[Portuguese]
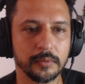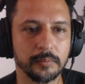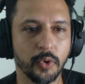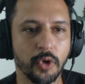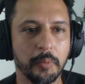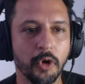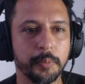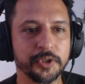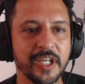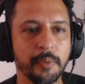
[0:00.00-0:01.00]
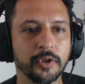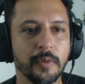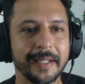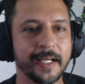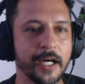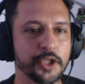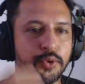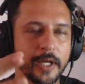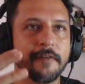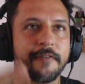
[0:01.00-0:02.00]
Boa, boa. Por isso que é bom ter um mata-cachorro
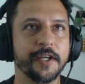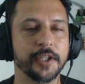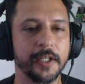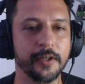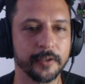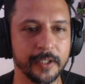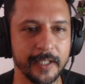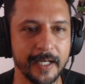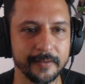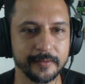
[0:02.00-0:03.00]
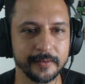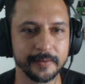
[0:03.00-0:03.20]
na frente ali, ó, tá ligado?